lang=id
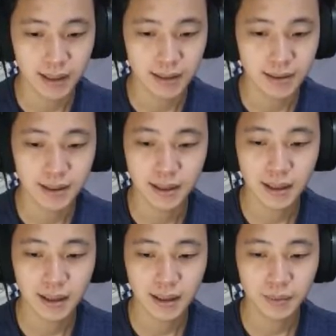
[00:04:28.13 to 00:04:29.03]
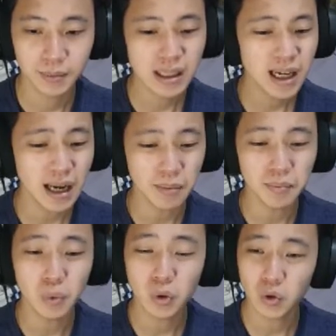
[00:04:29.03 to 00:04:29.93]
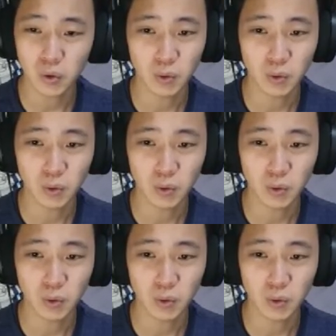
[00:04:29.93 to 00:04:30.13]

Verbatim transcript: jadi mestinya nggak butuh